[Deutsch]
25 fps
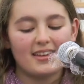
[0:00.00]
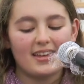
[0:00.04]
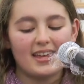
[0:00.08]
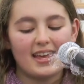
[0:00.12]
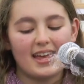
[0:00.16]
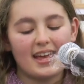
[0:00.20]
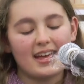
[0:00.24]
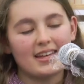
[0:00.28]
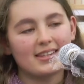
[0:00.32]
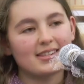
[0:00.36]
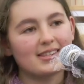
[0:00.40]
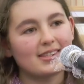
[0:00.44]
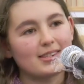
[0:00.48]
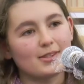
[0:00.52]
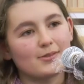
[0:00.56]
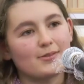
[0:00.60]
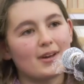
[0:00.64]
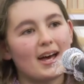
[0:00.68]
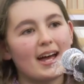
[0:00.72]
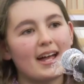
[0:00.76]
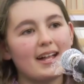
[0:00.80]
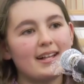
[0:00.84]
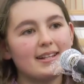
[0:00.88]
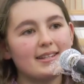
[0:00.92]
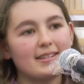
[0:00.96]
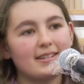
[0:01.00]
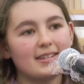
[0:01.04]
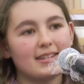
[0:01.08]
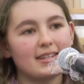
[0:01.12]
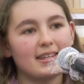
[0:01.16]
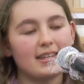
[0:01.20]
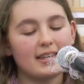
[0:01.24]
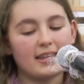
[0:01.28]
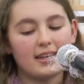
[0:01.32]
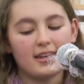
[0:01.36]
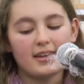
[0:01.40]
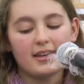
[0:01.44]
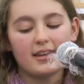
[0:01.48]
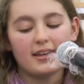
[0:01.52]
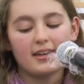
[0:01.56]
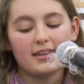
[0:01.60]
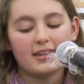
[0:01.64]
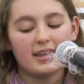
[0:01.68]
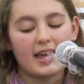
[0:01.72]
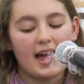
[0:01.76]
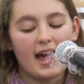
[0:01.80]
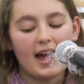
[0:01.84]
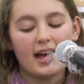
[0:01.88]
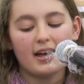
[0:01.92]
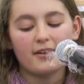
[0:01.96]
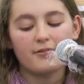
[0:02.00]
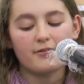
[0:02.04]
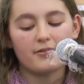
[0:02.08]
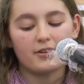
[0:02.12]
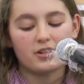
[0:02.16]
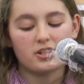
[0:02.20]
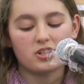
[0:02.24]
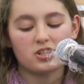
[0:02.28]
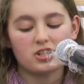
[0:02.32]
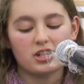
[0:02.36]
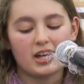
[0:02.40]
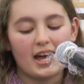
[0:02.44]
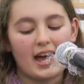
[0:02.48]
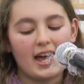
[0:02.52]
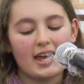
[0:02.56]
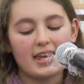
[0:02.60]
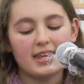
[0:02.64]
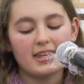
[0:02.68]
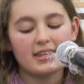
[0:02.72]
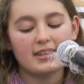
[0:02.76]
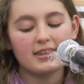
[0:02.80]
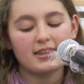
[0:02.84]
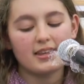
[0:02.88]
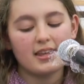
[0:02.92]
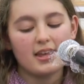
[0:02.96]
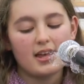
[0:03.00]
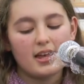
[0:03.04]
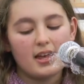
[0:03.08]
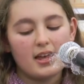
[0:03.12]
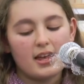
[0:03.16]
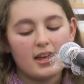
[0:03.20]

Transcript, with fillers: Er ist zu alt, die Jahre verstreichen.